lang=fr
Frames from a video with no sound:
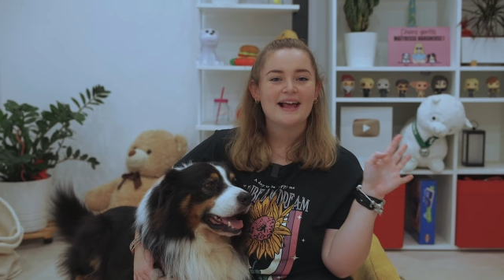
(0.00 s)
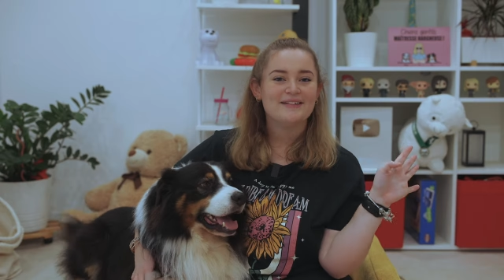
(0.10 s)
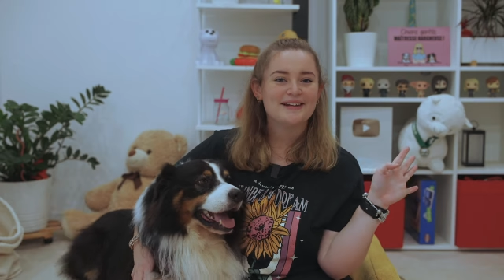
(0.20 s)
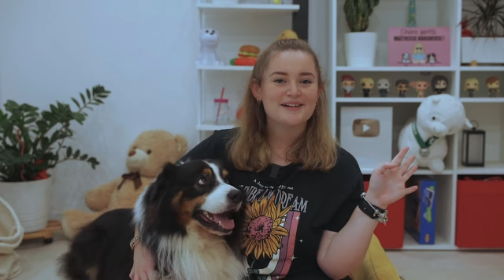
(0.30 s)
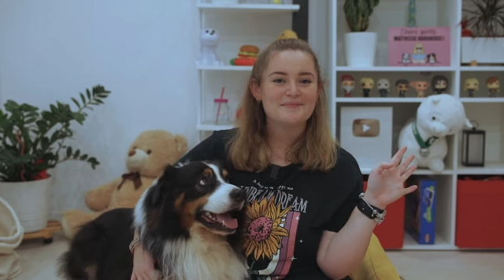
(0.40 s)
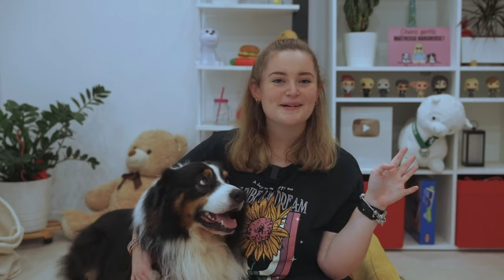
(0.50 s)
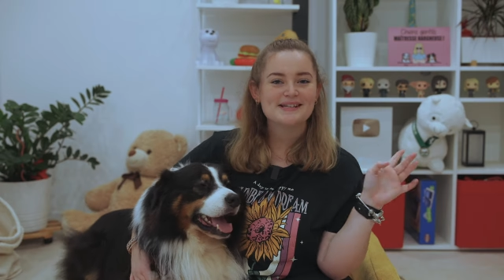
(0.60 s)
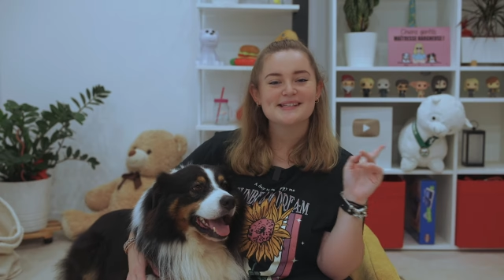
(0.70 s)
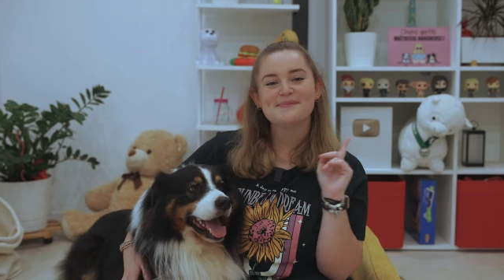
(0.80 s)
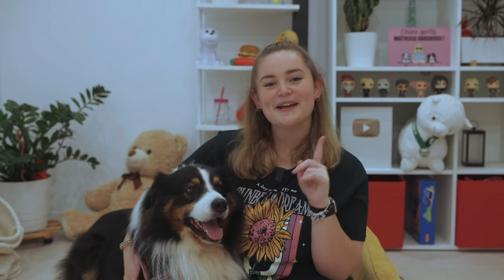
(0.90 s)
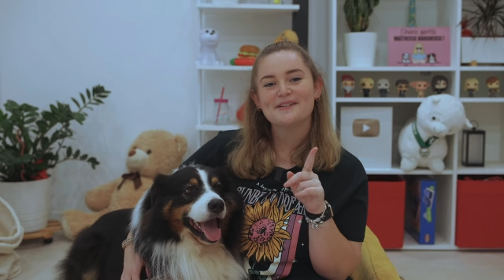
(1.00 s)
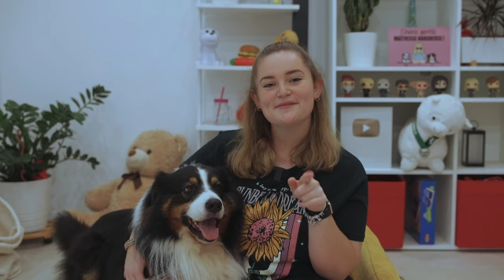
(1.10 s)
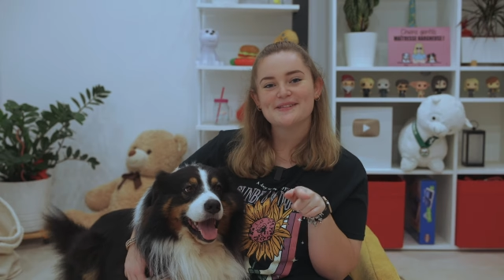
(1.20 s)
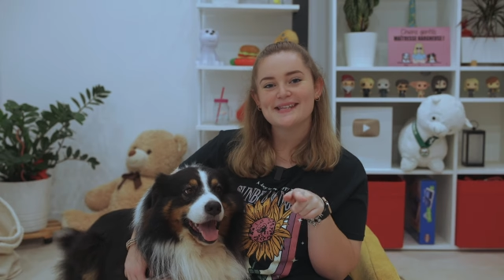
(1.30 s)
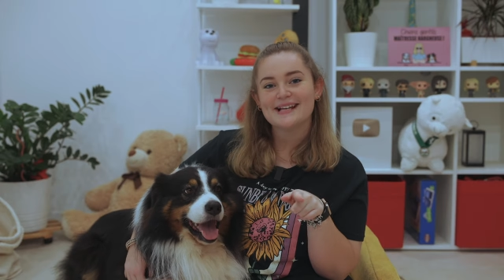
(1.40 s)
Hello les copains, j'espère que
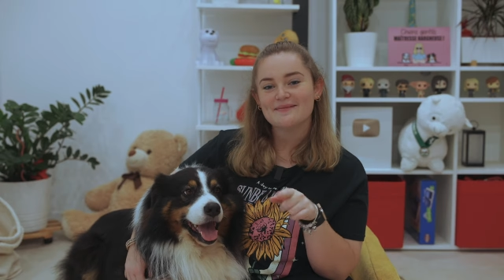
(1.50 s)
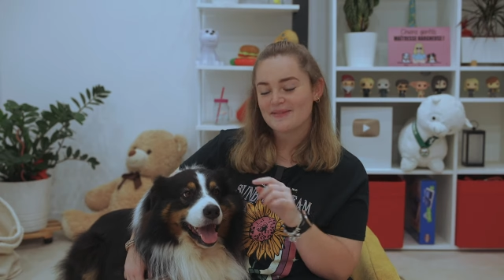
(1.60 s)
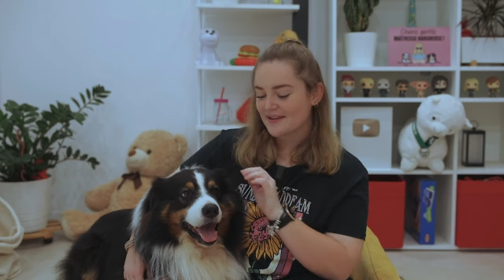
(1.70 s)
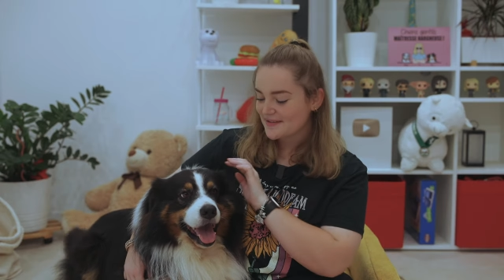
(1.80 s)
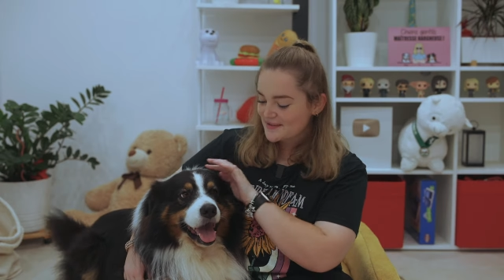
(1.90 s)
vous allez bien.